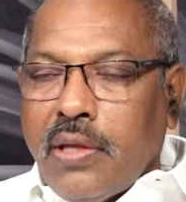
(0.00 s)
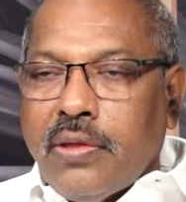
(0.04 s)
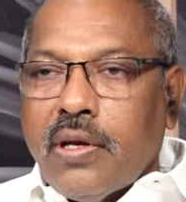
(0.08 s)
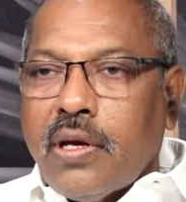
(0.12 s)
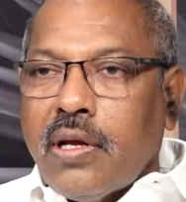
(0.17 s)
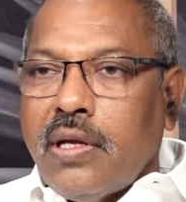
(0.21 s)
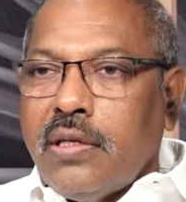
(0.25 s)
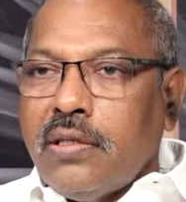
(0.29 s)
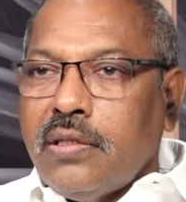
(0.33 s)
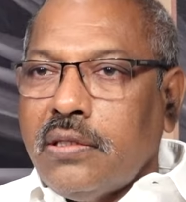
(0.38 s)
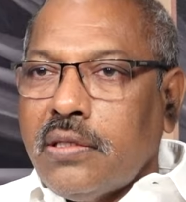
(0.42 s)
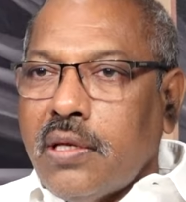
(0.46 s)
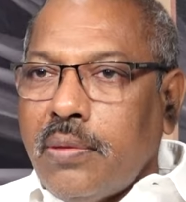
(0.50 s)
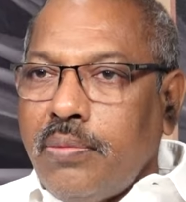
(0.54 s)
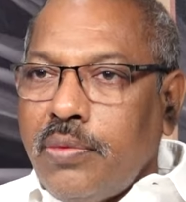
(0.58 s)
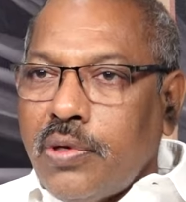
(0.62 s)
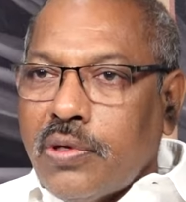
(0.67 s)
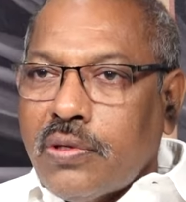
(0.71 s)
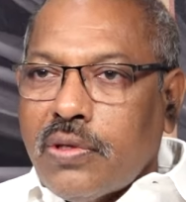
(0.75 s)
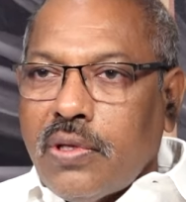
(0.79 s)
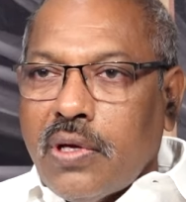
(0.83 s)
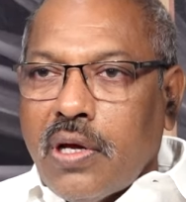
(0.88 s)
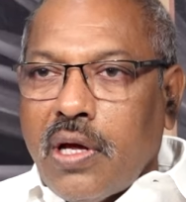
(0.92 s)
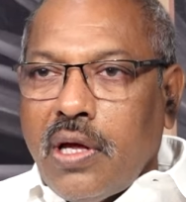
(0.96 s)
అందరు కలిసి
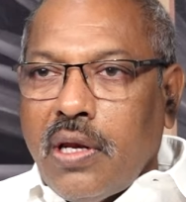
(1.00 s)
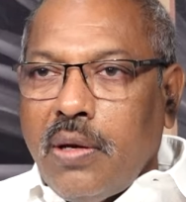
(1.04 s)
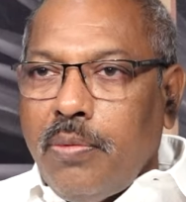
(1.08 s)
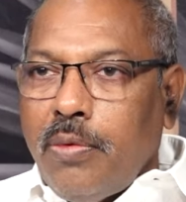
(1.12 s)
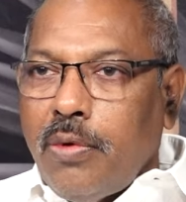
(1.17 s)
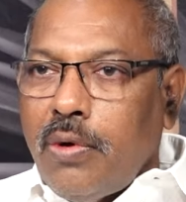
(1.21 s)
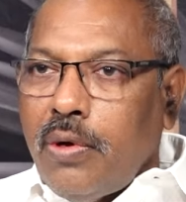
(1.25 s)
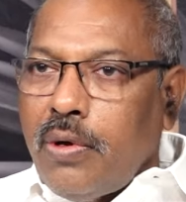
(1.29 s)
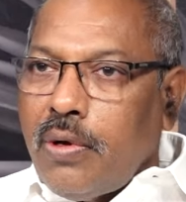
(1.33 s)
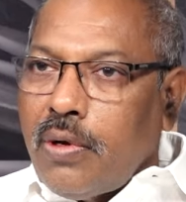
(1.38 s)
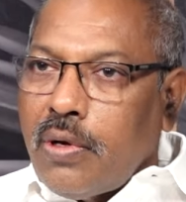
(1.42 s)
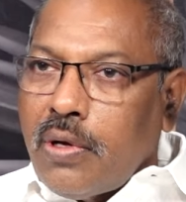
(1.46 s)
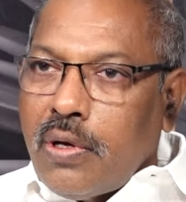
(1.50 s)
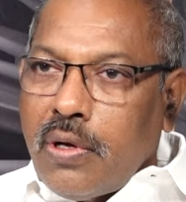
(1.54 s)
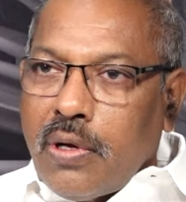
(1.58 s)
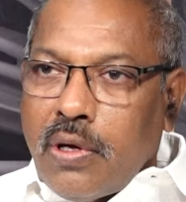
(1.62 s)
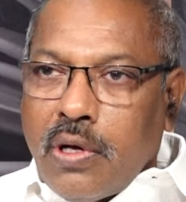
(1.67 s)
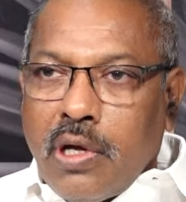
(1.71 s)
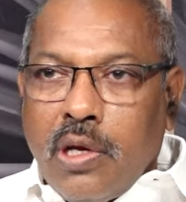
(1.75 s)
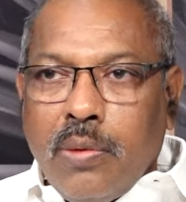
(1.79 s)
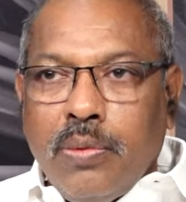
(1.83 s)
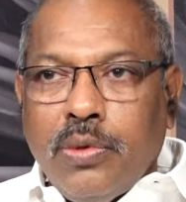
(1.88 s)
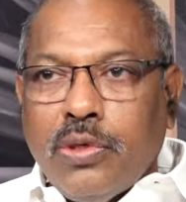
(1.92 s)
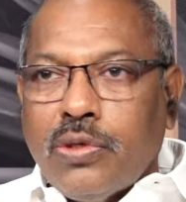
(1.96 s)
సంయుక్తంగానే
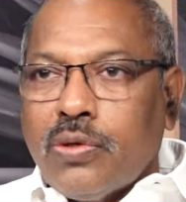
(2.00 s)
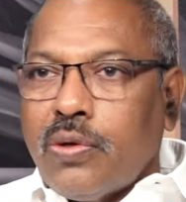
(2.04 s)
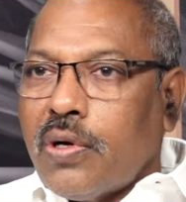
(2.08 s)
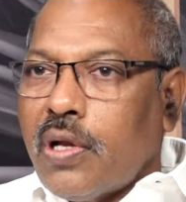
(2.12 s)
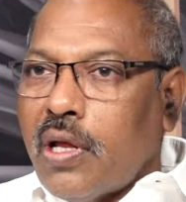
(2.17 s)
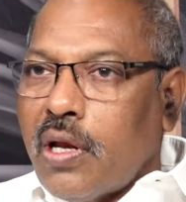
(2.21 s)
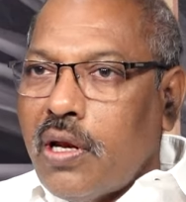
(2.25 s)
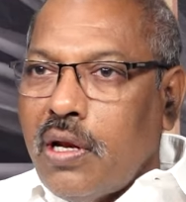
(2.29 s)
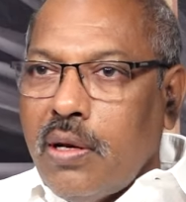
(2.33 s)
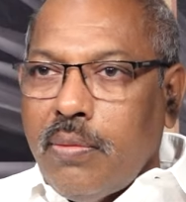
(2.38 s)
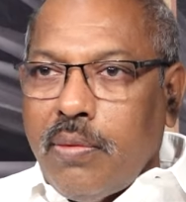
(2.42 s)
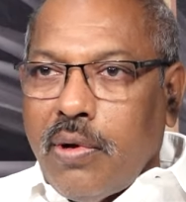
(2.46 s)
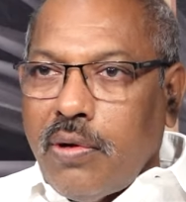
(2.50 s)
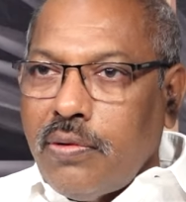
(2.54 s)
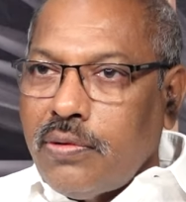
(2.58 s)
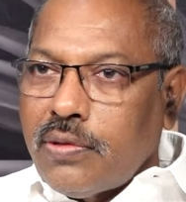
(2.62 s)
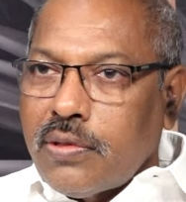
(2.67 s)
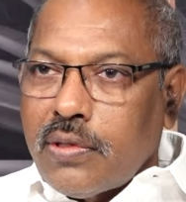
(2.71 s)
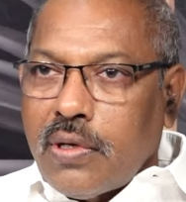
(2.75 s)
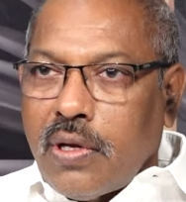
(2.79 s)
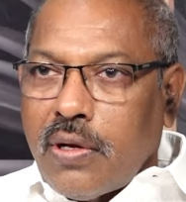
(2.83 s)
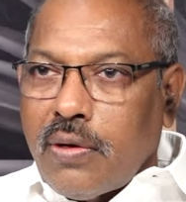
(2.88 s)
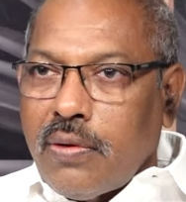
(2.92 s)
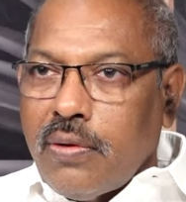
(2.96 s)
గెలిపించుకుంటారని
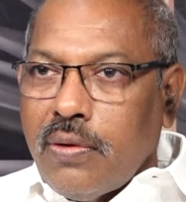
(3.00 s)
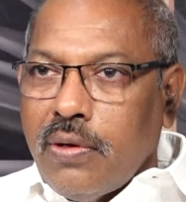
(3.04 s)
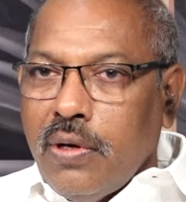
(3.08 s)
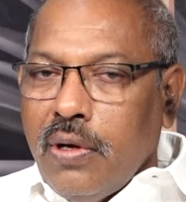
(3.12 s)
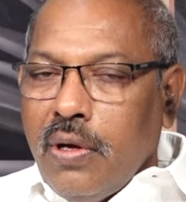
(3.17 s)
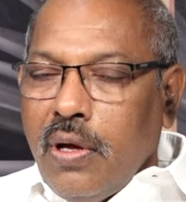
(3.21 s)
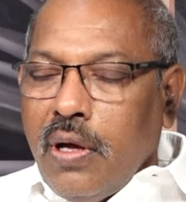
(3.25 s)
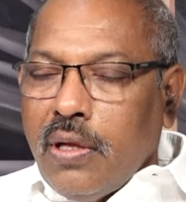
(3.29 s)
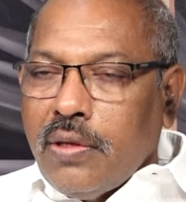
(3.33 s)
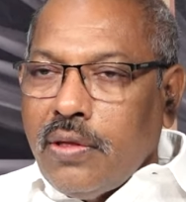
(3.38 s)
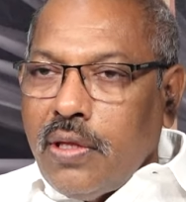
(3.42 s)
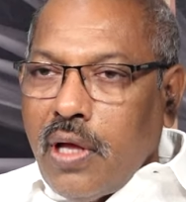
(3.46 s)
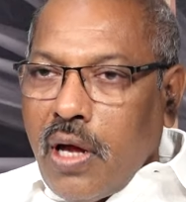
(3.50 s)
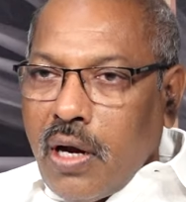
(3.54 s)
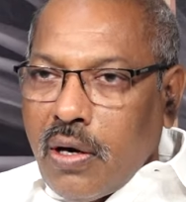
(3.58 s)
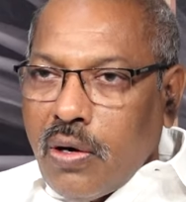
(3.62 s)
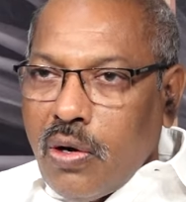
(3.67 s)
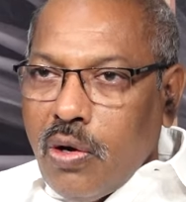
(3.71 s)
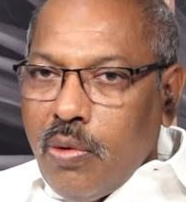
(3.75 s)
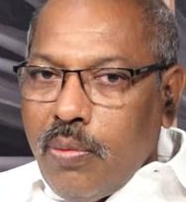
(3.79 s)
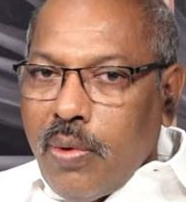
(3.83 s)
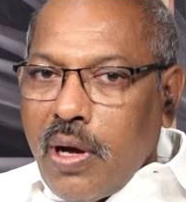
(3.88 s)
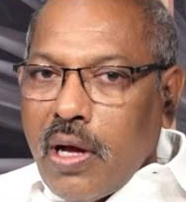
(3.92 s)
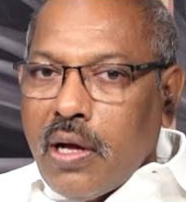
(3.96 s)
భావిస్తున్నాను
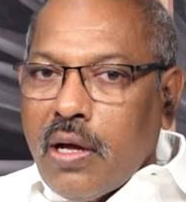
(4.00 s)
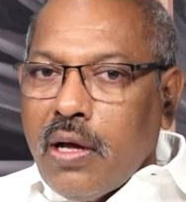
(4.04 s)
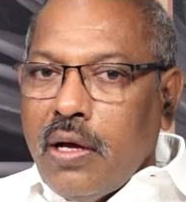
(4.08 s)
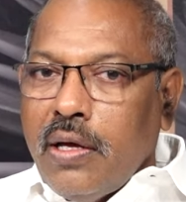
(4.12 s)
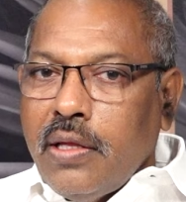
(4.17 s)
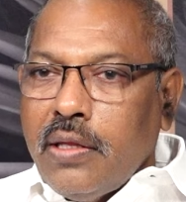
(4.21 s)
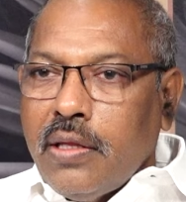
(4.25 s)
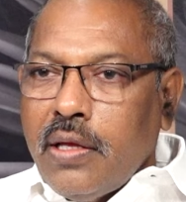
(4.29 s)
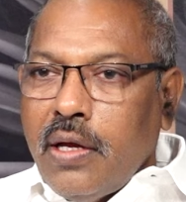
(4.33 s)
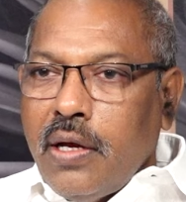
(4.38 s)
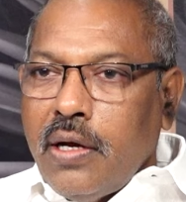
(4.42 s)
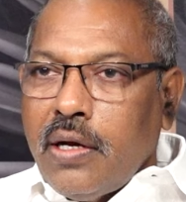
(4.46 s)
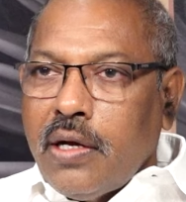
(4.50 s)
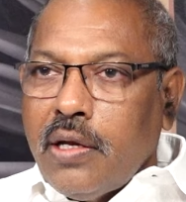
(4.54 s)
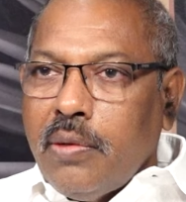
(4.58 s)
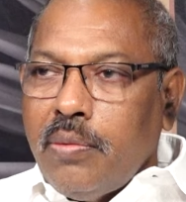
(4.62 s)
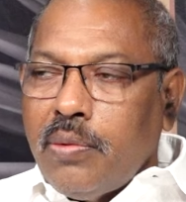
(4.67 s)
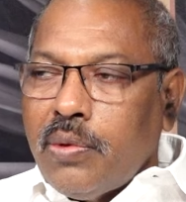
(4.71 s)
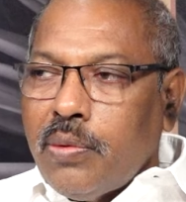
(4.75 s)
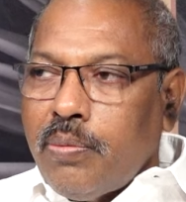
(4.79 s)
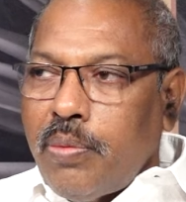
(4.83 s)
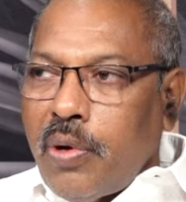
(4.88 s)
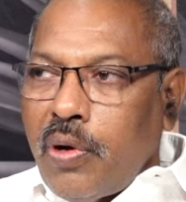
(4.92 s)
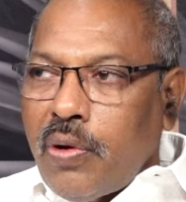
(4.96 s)
దాంట్లో భాగంగా ఏంటంటే
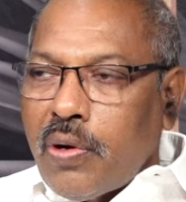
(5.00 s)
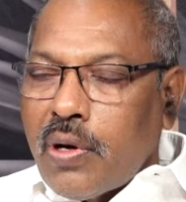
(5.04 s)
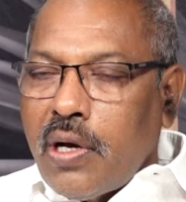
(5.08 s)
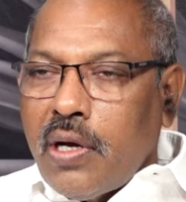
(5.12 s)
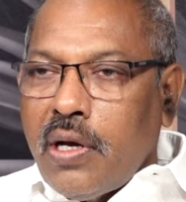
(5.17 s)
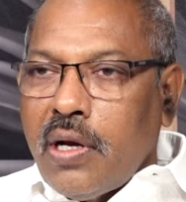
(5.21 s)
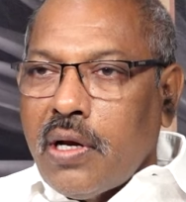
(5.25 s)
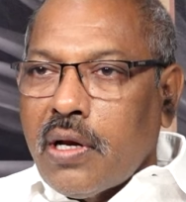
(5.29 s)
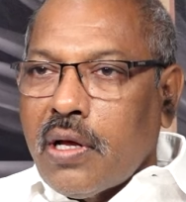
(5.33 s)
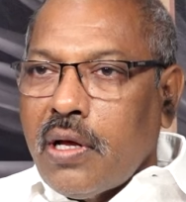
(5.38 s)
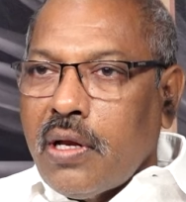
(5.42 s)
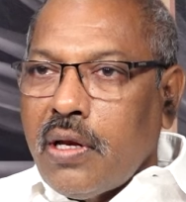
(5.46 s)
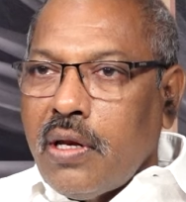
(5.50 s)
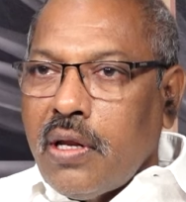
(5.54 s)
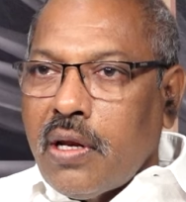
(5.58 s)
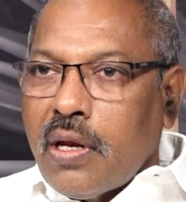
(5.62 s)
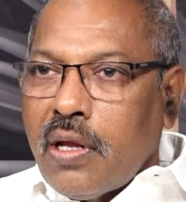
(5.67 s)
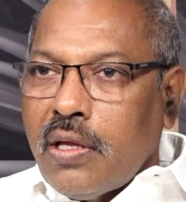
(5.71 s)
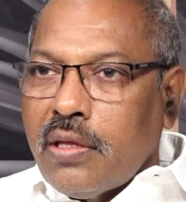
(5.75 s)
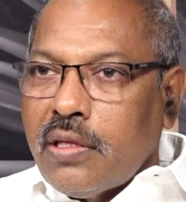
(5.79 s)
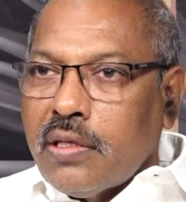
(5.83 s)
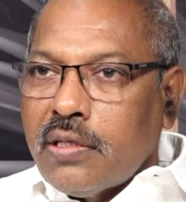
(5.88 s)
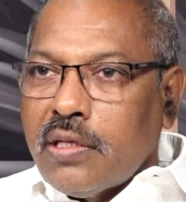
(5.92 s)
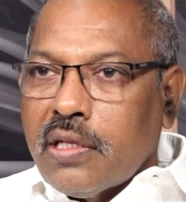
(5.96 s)
ఇప్పుడు పవన్ కళ్యాణ్ గారు నన్ను
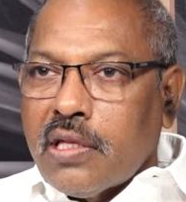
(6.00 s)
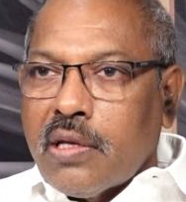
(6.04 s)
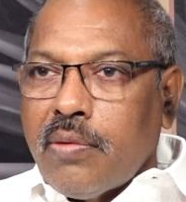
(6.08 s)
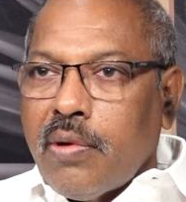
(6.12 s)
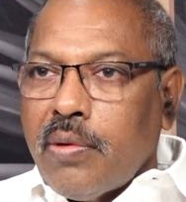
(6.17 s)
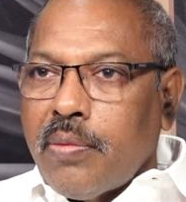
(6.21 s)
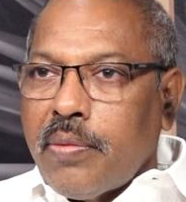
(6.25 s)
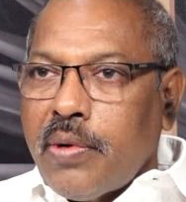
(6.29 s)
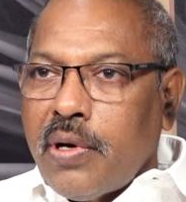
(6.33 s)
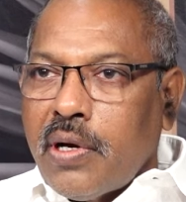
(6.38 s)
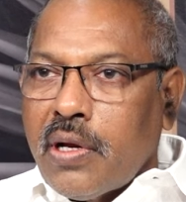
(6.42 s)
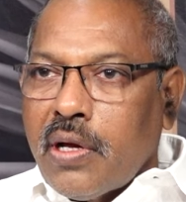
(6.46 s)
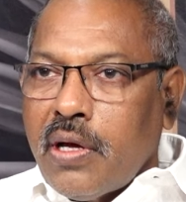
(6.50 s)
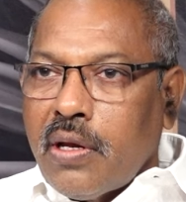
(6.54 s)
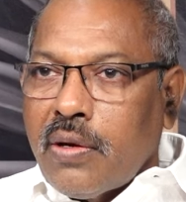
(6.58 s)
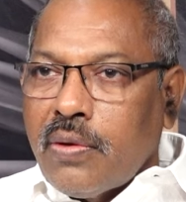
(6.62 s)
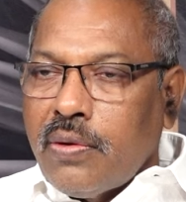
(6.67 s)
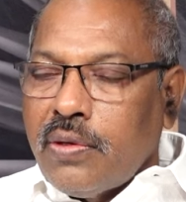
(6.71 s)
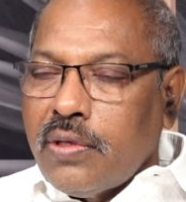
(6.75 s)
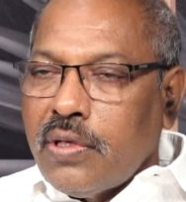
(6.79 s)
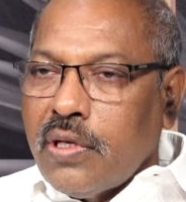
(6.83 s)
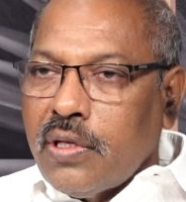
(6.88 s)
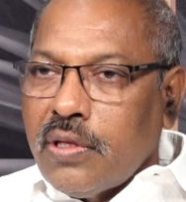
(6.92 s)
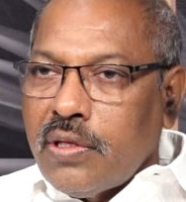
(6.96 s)
అయితే చంద్రబాబు నాయుడు గారి
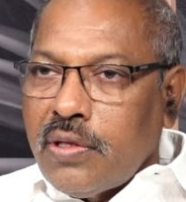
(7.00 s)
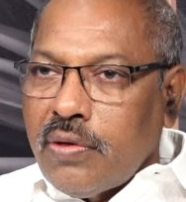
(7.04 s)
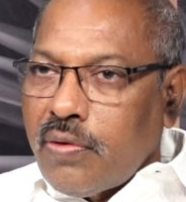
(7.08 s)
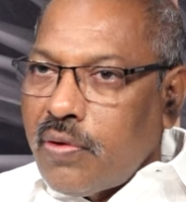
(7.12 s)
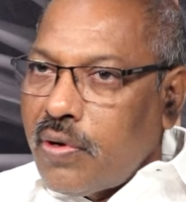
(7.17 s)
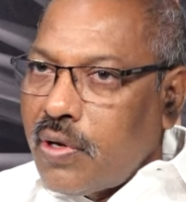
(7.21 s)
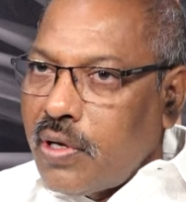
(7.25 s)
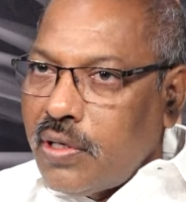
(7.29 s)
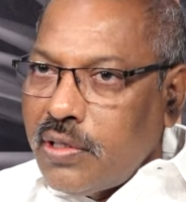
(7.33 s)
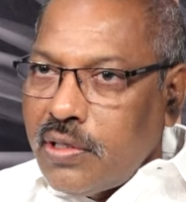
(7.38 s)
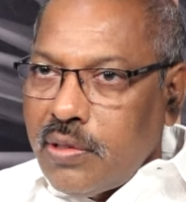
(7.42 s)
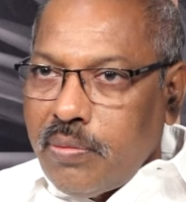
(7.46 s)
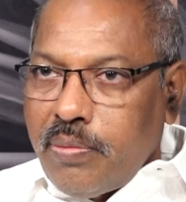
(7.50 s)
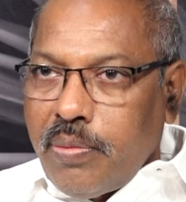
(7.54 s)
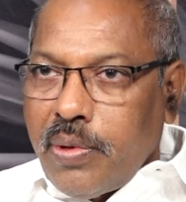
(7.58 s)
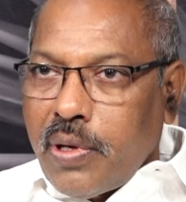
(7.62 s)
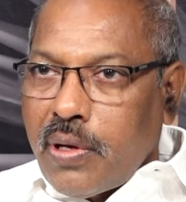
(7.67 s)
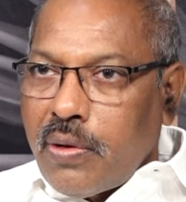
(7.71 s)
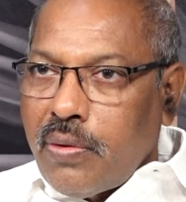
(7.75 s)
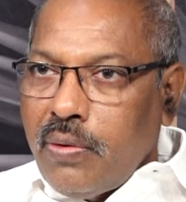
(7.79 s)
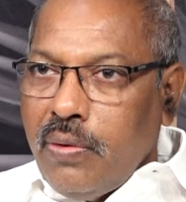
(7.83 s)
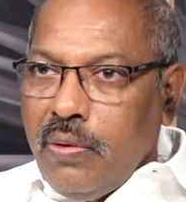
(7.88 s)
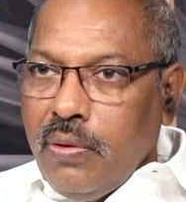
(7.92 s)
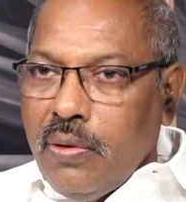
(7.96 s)
గురించి అంత తీవ్రంగా
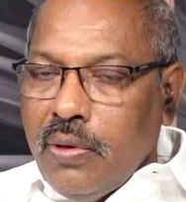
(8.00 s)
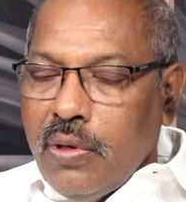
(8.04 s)
చెప్పారు